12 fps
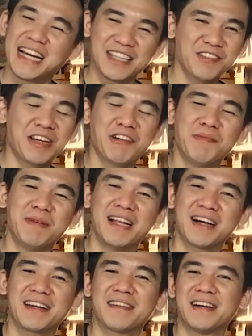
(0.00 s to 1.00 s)
Ya itu yang gue
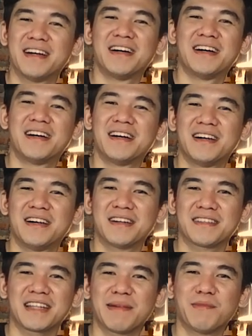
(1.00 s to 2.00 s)
bilang ya,
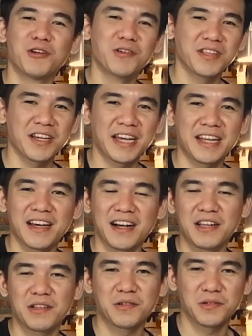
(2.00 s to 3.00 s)
uh, tremolonya enak
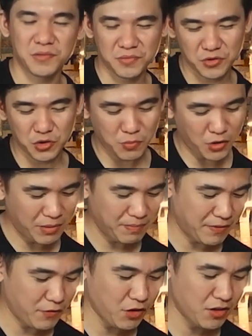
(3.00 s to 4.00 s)
kalau two point
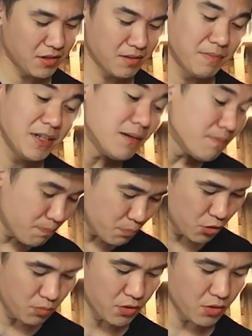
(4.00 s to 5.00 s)
pivot lebih empuk